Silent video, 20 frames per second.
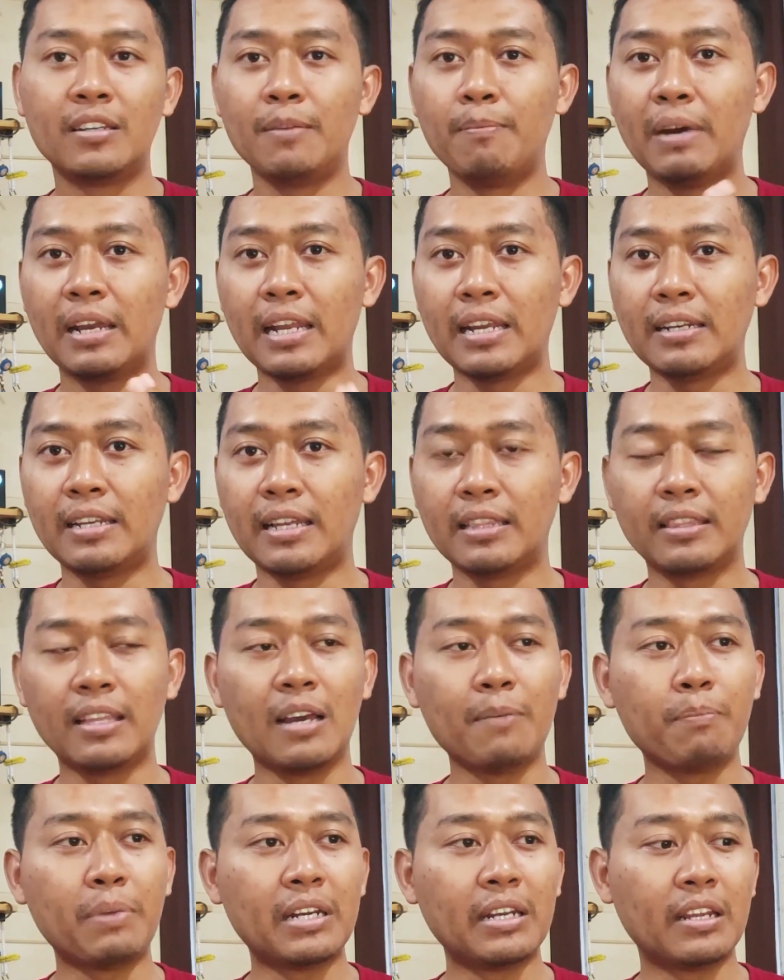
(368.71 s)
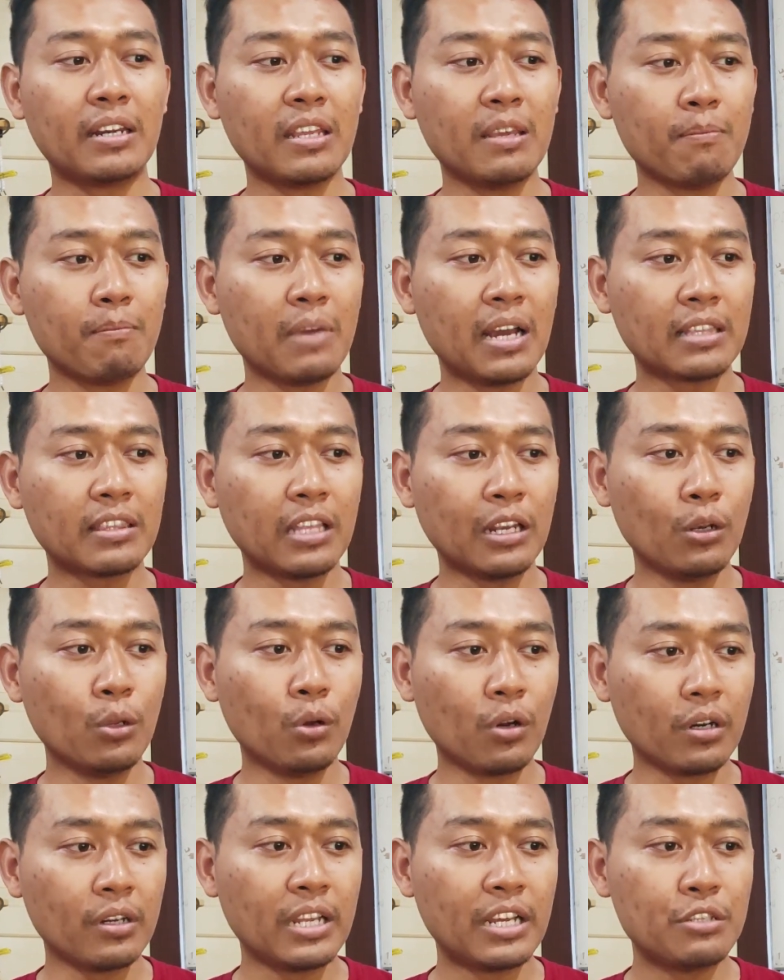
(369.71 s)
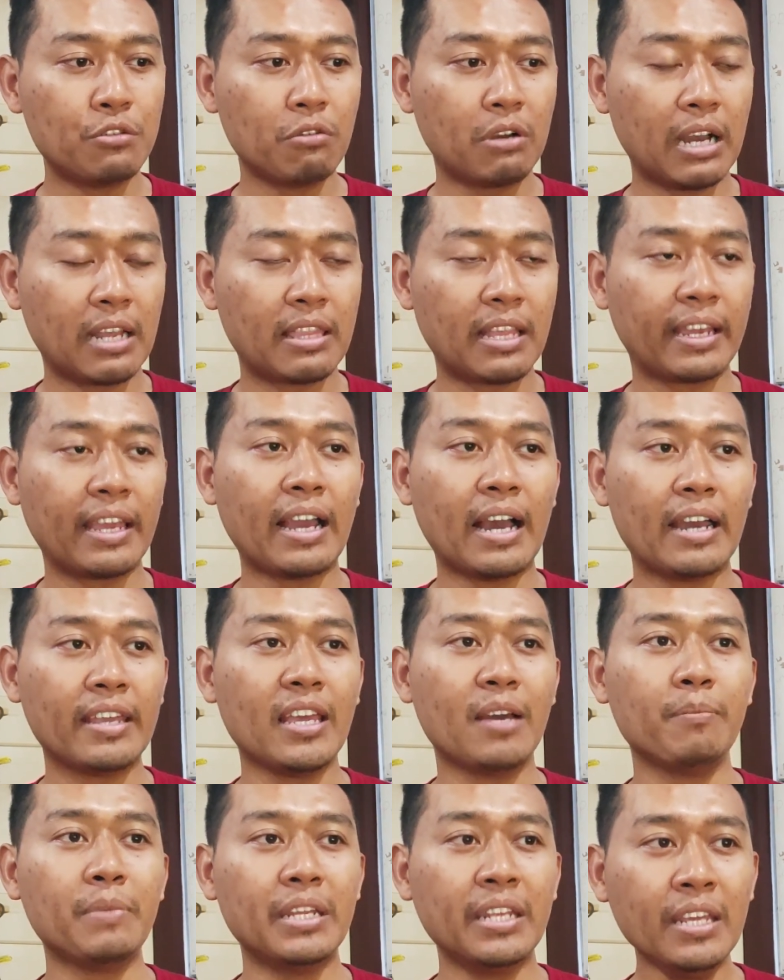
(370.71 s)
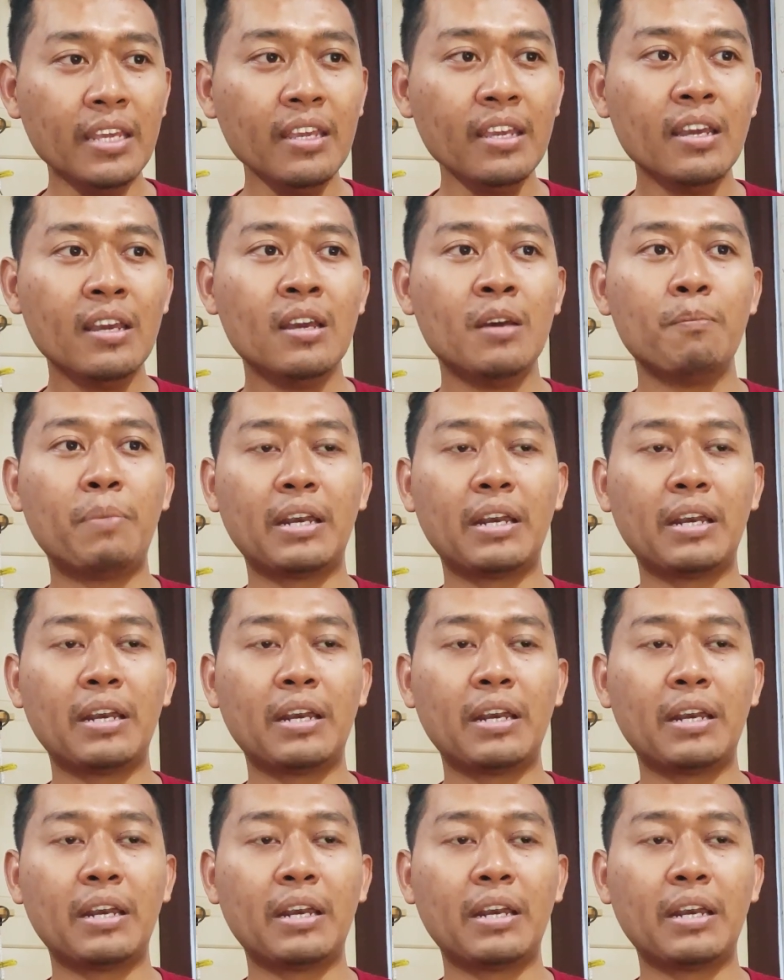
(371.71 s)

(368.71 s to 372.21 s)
di mana data penerima telur dan juga daging ayam ini